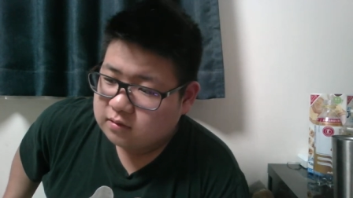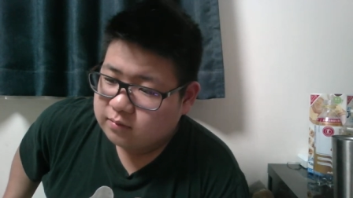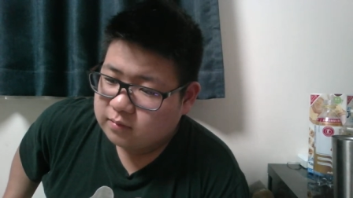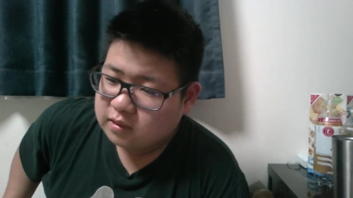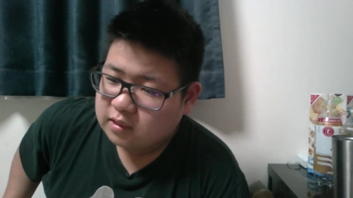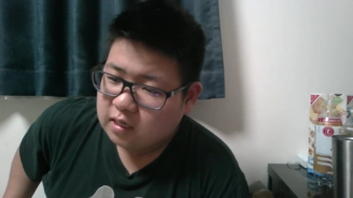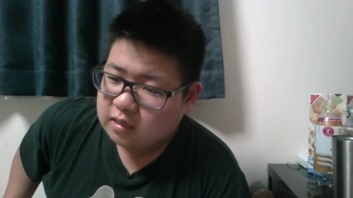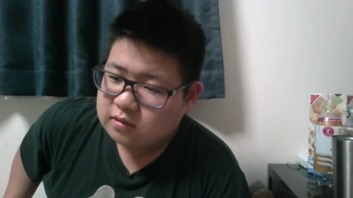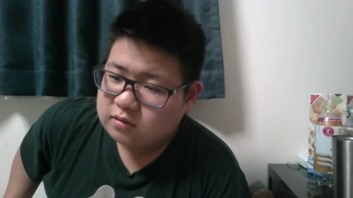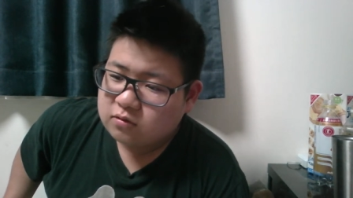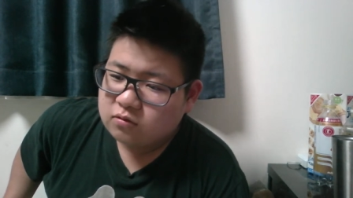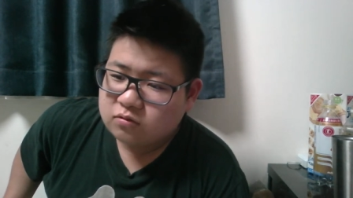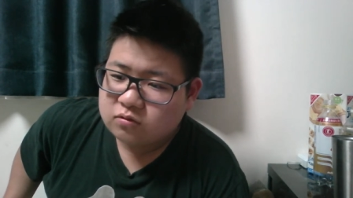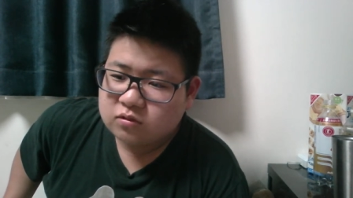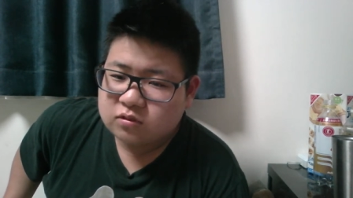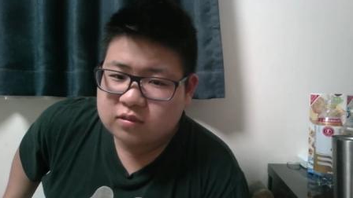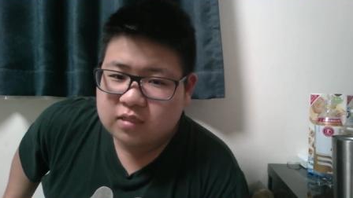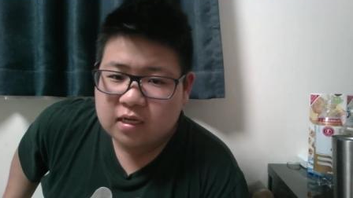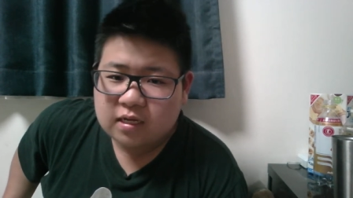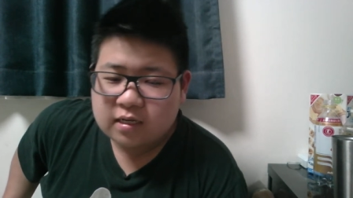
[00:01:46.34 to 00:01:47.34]

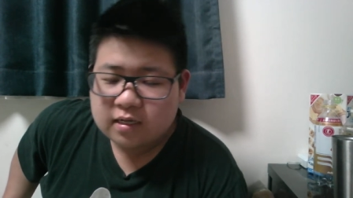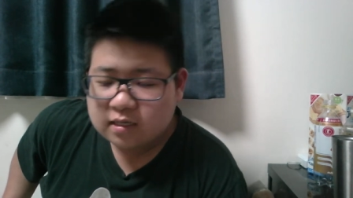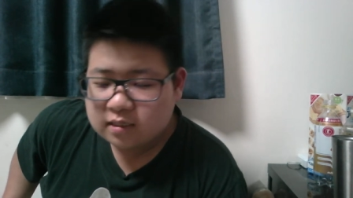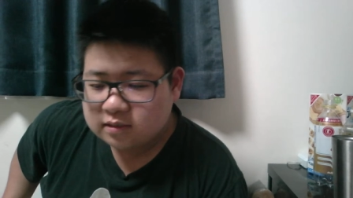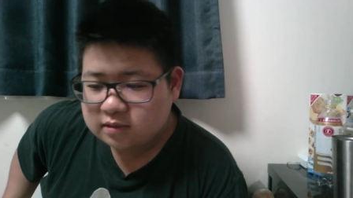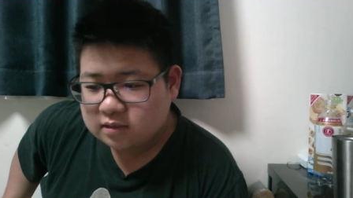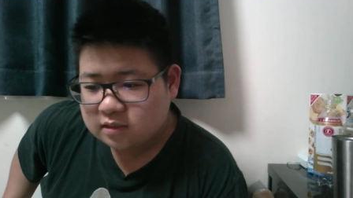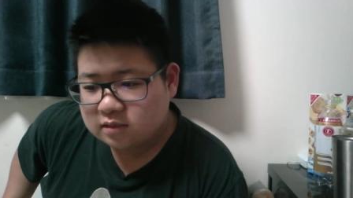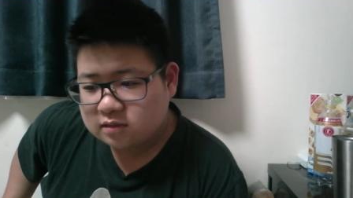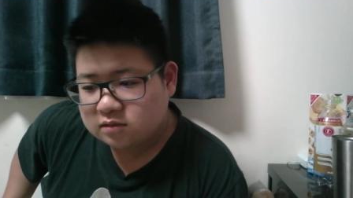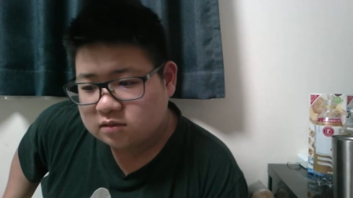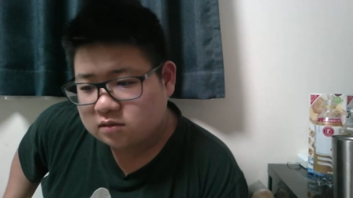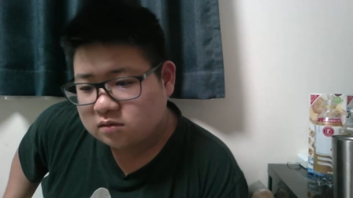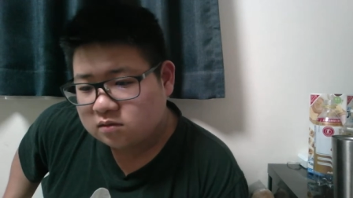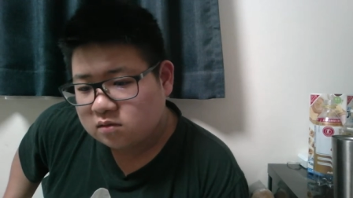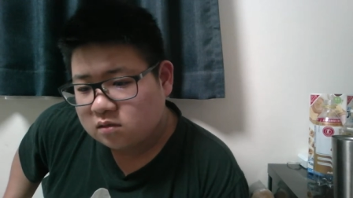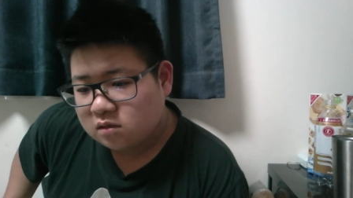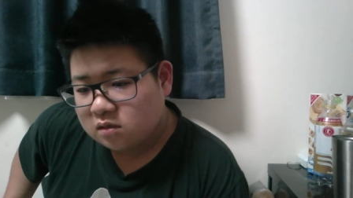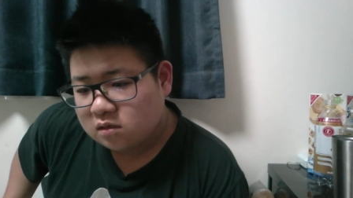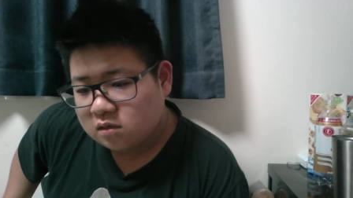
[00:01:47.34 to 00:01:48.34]
143回生数、
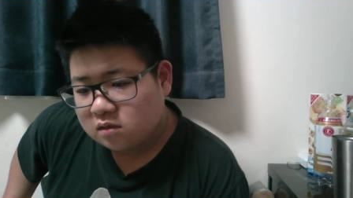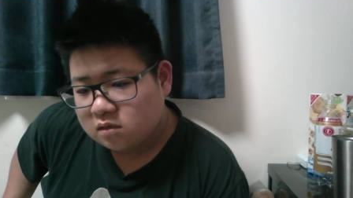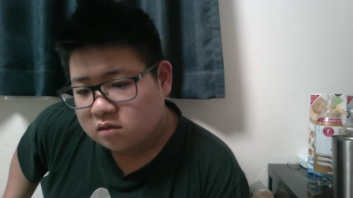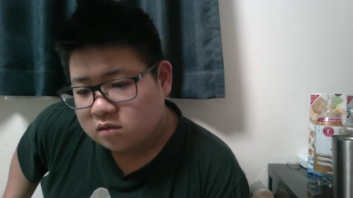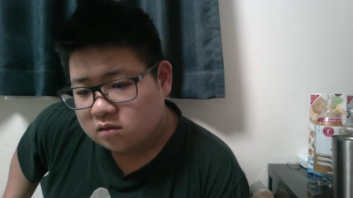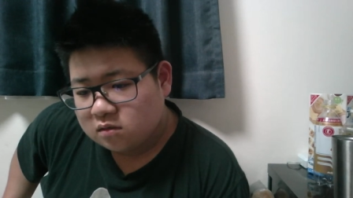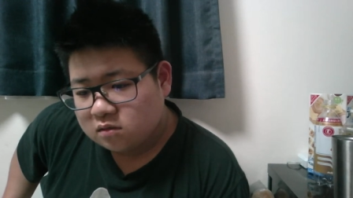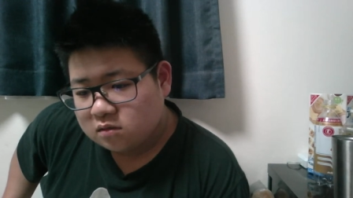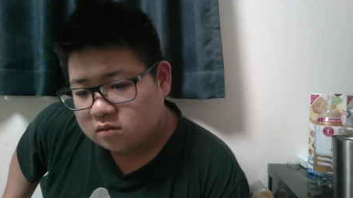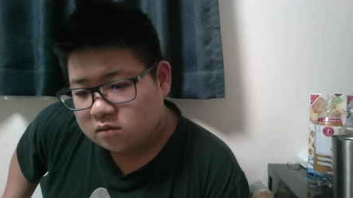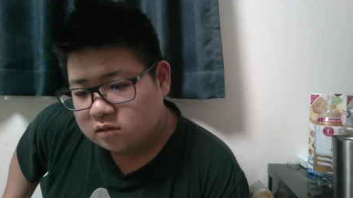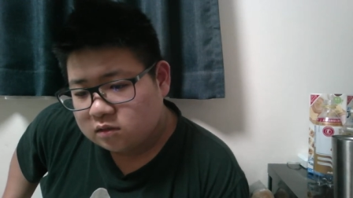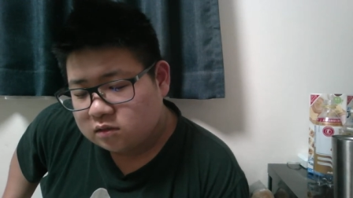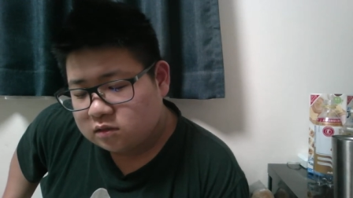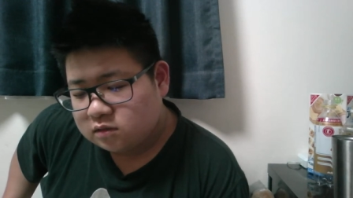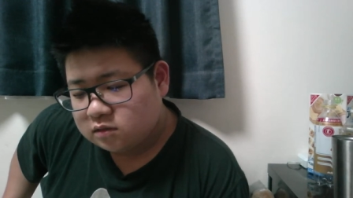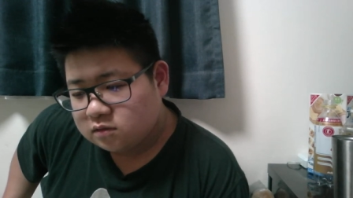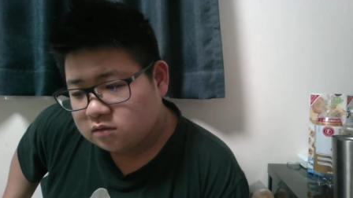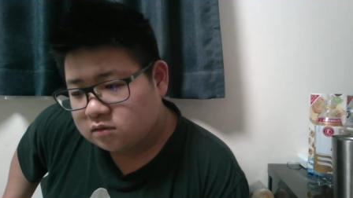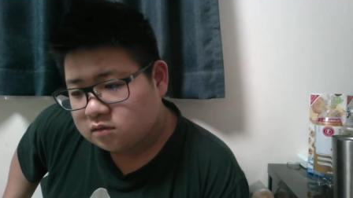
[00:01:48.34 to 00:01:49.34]
1
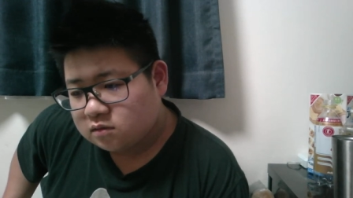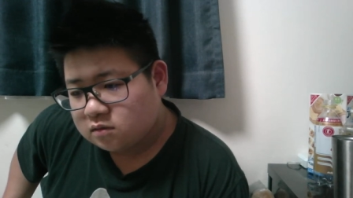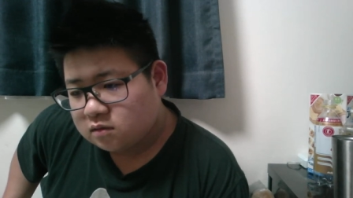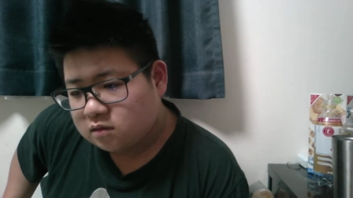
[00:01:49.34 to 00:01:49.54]
週